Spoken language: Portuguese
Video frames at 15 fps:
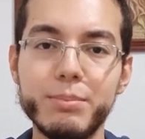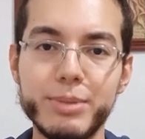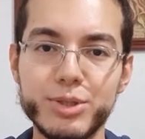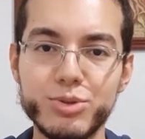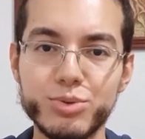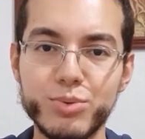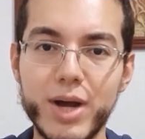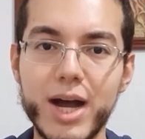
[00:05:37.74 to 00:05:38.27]

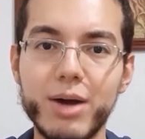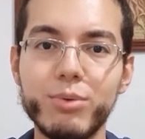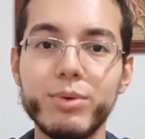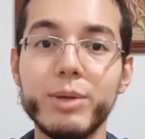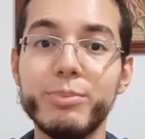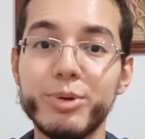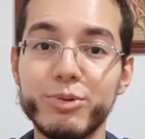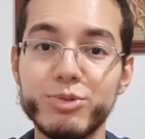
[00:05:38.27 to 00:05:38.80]
pessoal
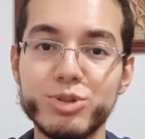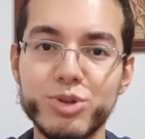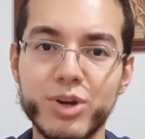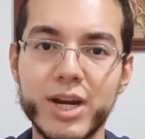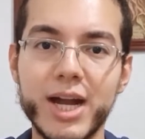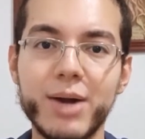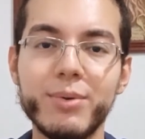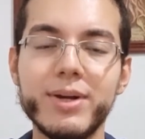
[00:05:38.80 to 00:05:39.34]
e
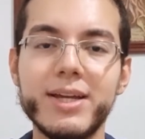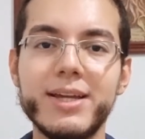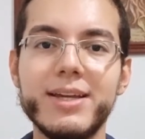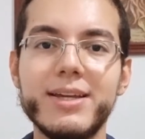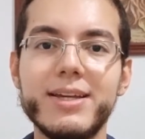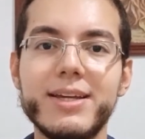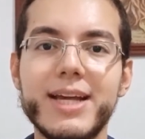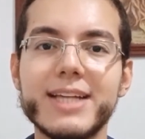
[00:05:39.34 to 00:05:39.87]
profissional,
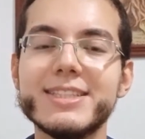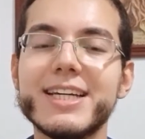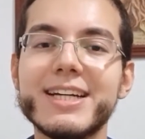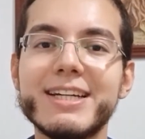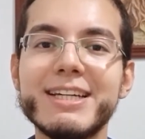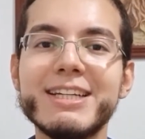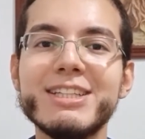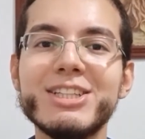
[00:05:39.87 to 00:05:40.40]
essa
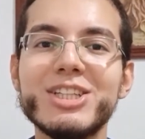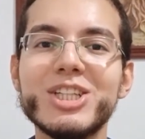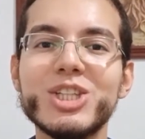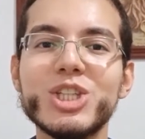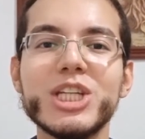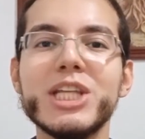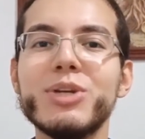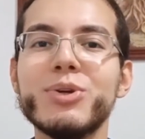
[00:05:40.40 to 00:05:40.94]
grande
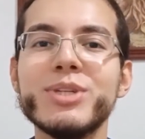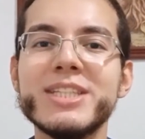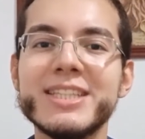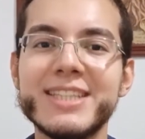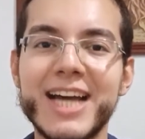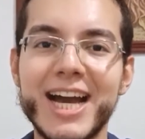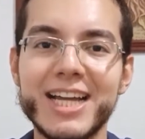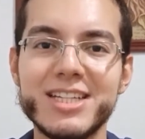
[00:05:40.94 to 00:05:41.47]

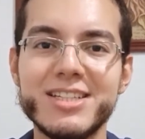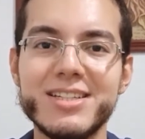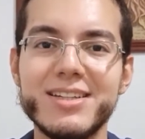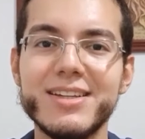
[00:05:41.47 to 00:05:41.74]
generosidade